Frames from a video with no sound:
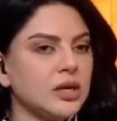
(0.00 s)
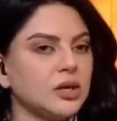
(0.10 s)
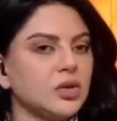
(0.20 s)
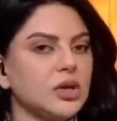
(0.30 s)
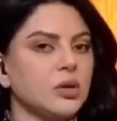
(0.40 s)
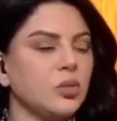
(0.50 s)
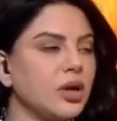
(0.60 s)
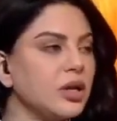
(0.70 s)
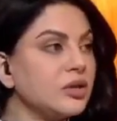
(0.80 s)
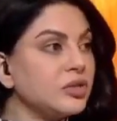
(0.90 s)
آه، رؤيه
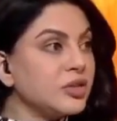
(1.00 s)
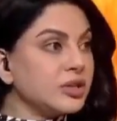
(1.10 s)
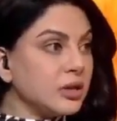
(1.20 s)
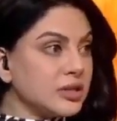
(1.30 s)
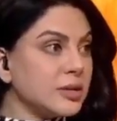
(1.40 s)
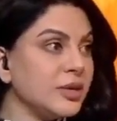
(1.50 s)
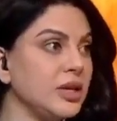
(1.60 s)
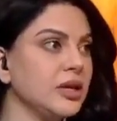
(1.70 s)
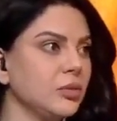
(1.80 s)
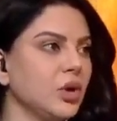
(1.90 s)
معينه في فتره
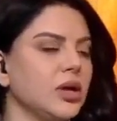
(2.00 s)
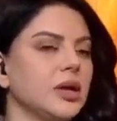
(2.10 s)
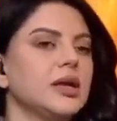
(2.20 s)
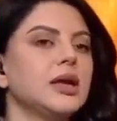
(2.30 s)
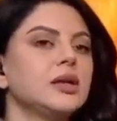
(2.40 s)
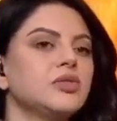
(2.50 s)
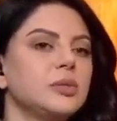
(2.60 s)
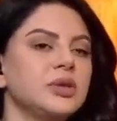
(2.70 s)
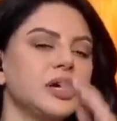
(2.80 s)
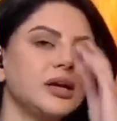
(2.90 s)
زمنيه معينه يعني في
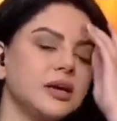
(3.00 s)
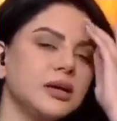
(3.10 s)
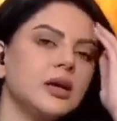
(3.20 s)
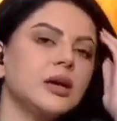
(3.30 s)
البدايه